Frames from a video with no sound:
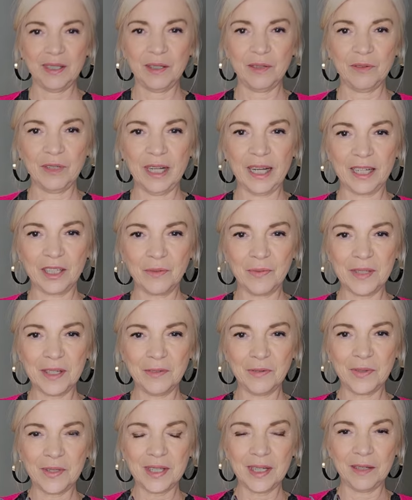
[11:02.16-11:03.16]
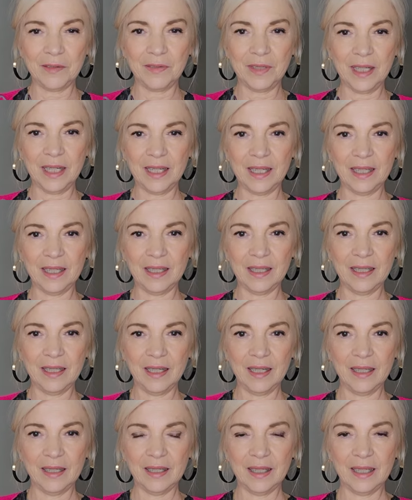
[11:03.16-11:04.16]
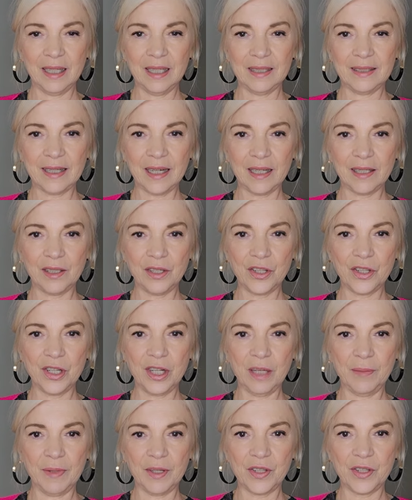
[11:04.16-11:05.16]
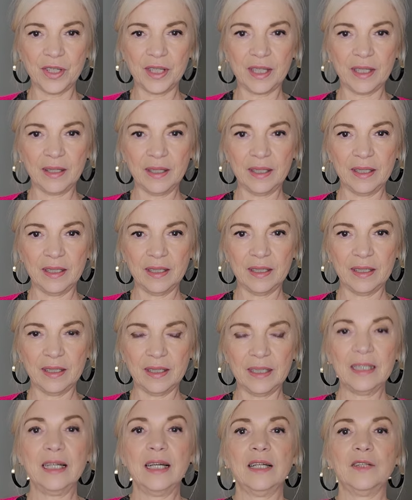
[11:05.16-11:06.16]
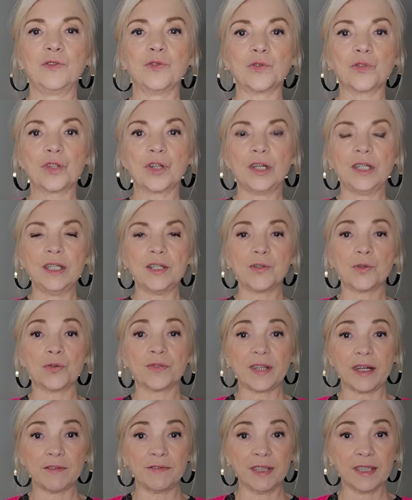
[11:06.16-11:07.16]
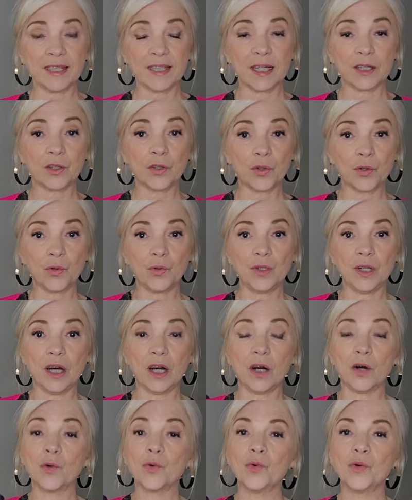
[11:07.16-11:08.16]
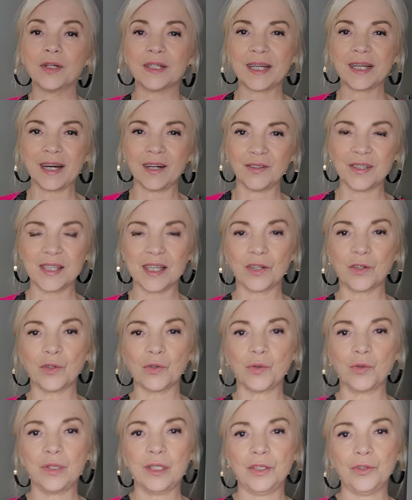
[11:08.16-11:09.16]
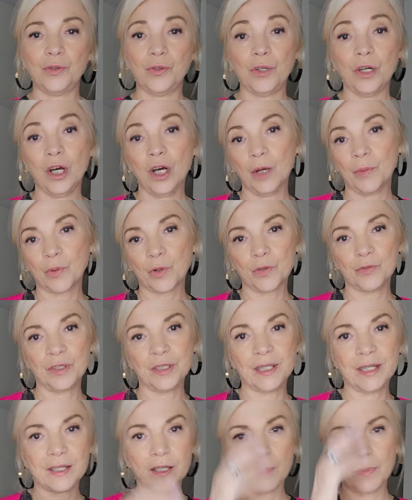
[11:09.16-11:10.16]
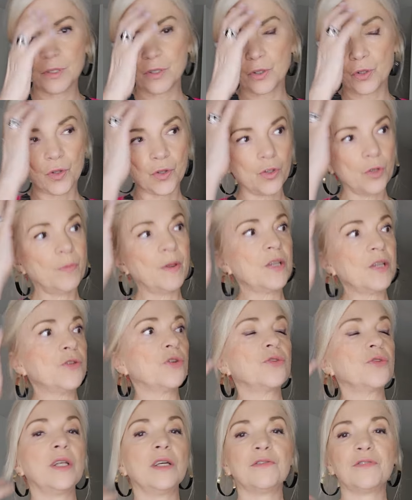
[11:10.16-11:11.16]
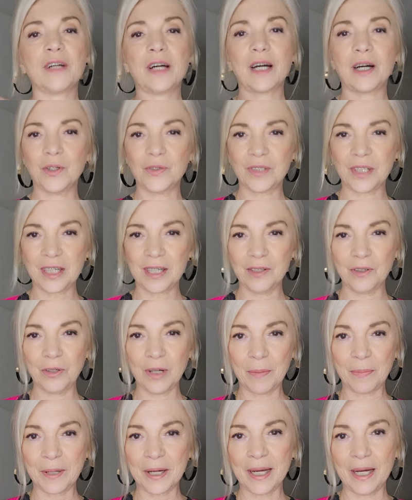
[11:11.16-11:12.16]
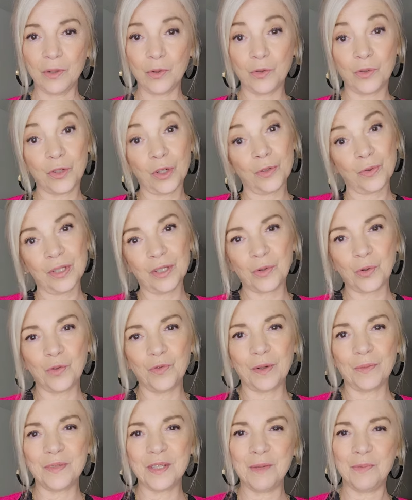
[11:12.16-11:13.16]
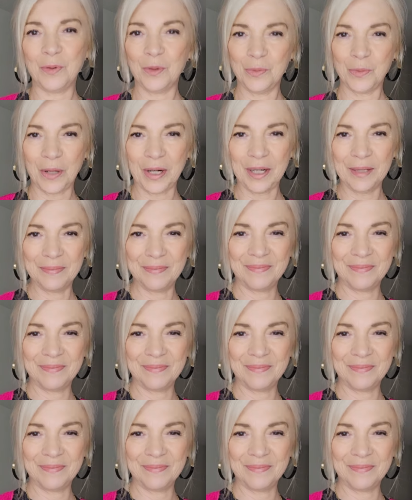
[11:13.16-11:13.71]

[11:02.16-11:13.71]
Voilà, comme ça, vous avez les tailles des gilets magiques. Donc, ils sont à 25 euros l'un ou 45 euros les deux. Profitez-en parce que je ne suis pas sûre de les faire rentrer euh, après à l'automne. On les trouve un petit peu moins.